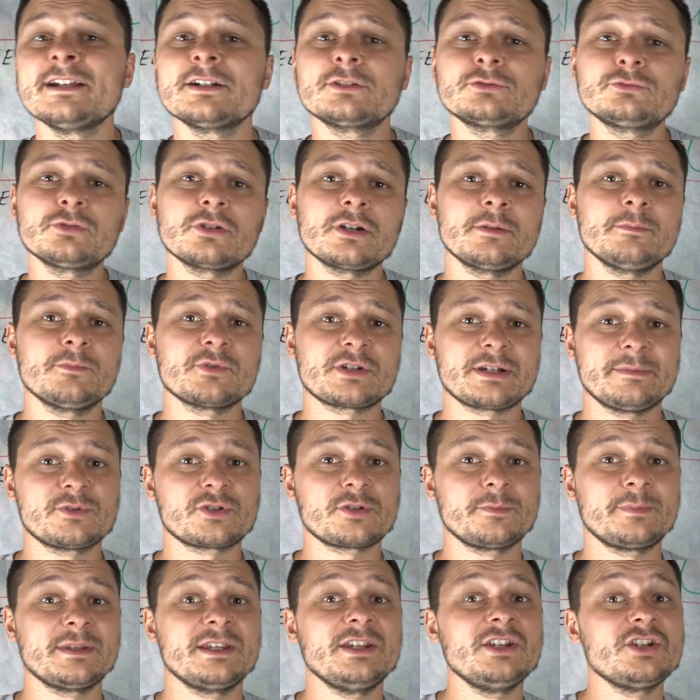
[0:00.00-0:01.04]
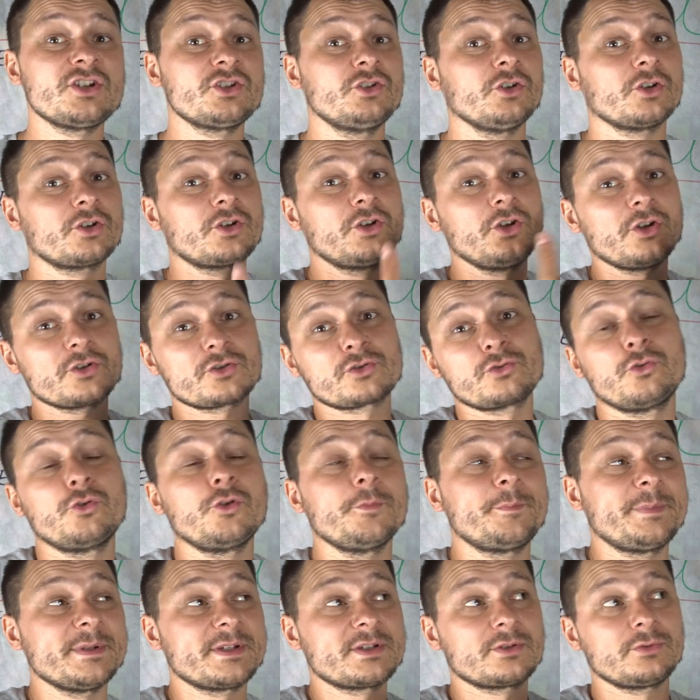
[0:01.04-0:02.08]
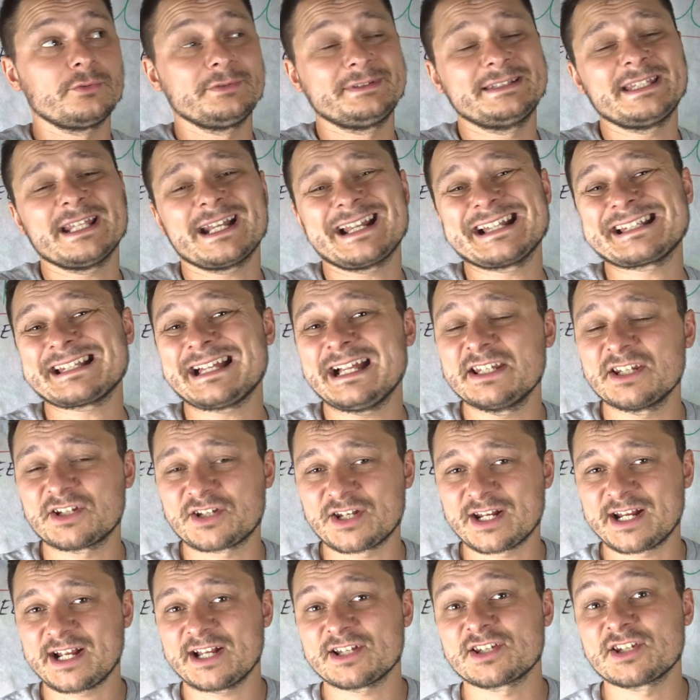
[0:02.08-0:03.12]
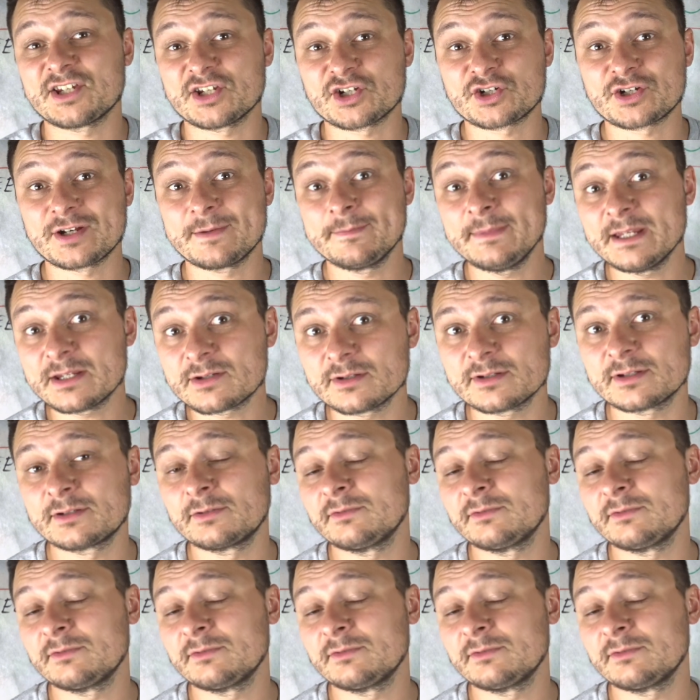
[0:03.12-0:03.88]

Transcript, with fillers: którą możemy sobie iść do kiosku, kupić tu i teraz, a nie czekać jeszcze miesiąc,